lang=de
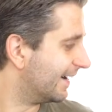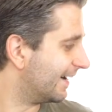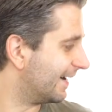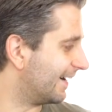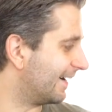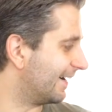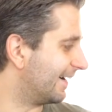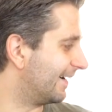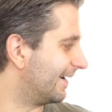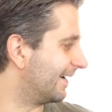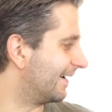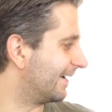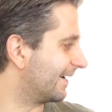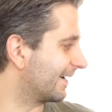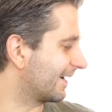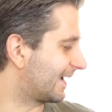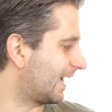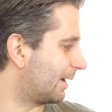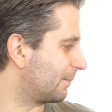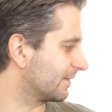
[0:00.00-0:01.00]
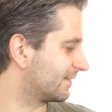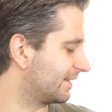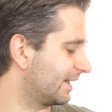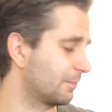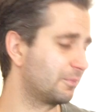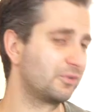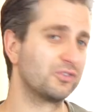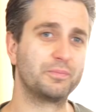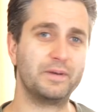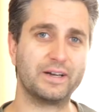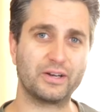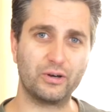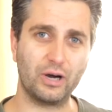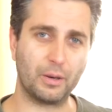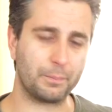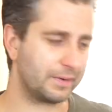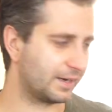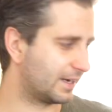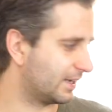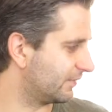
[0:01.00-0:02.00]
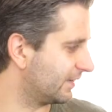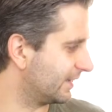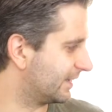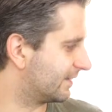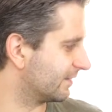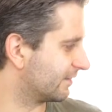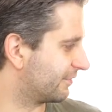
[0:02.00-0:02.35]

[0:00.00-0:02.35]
äh, kann man sagen, plus mein Körpergewicht,